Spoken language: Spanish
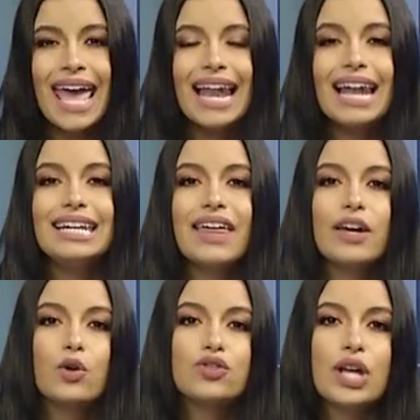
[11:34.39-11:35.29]
La línea de
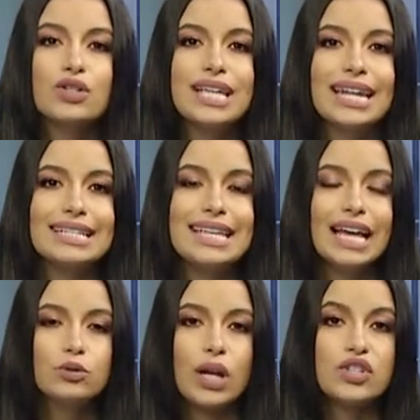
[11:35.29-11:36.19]
cruceros de Disney
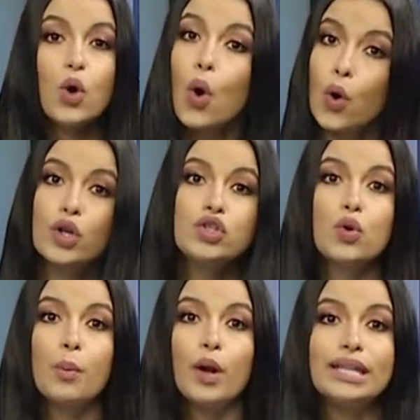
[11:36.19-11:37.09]
actualizó hoy su
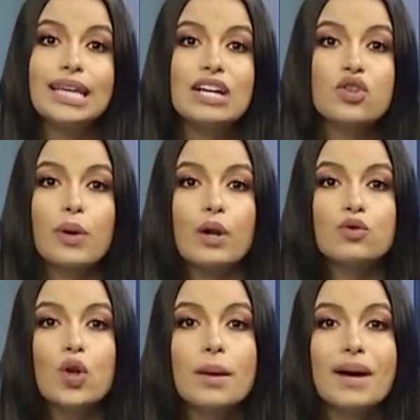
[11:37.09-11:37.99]
política sobre el
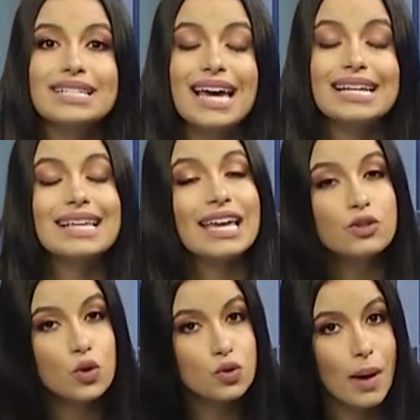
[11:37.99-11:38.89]
uso de máscaras en
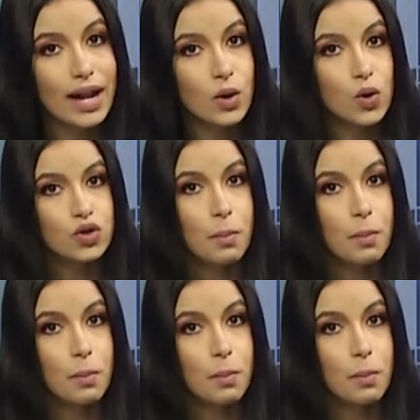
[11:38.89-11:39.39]
sus barcos.